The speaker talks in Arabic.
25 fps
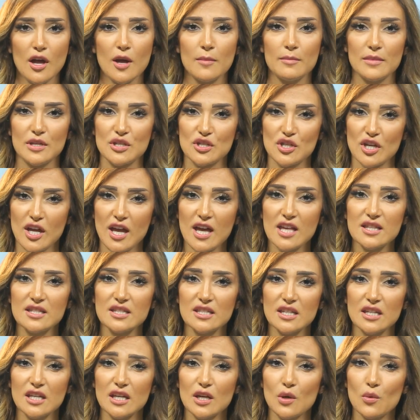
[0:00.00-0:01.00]
من
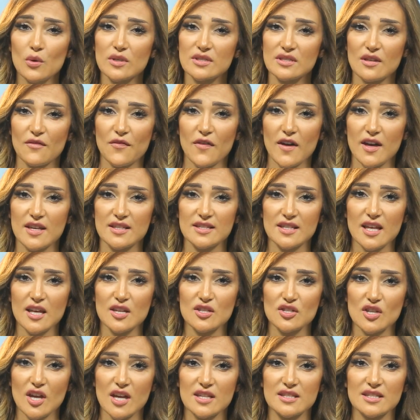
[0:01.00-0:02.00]
جهته وصف
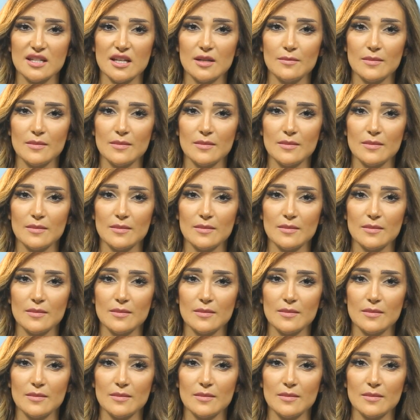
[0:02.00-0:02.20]
أسانج هذه